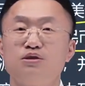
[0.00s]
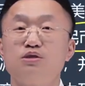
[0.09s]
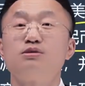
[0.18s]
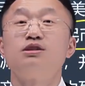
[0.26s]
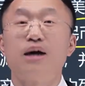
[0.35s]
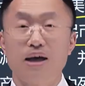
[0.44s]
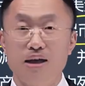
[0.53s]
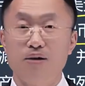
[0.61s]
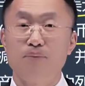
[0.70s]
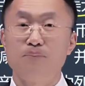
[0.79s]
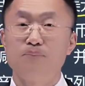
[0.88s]
是不是难
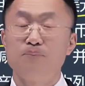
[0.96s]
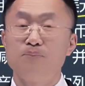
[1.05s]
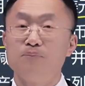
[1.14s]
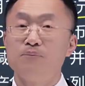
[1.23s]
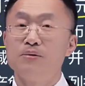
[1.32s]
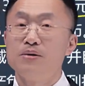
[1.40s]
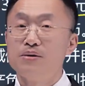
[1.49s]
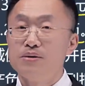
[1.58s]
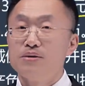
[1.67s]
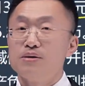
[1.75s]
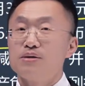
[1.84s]
啊？
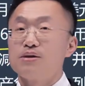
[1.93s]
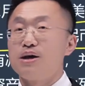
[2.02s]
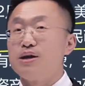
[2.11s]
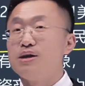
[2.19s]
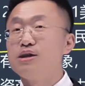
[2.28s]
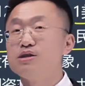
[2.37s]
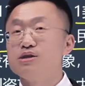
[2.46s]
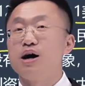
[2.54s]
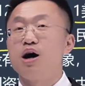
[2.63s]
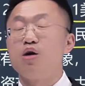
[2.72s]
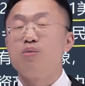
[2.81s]
得理
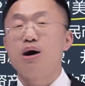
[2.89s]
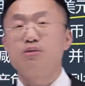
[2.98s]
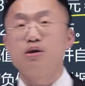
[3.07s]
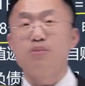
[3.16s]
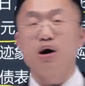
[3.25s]
解好外币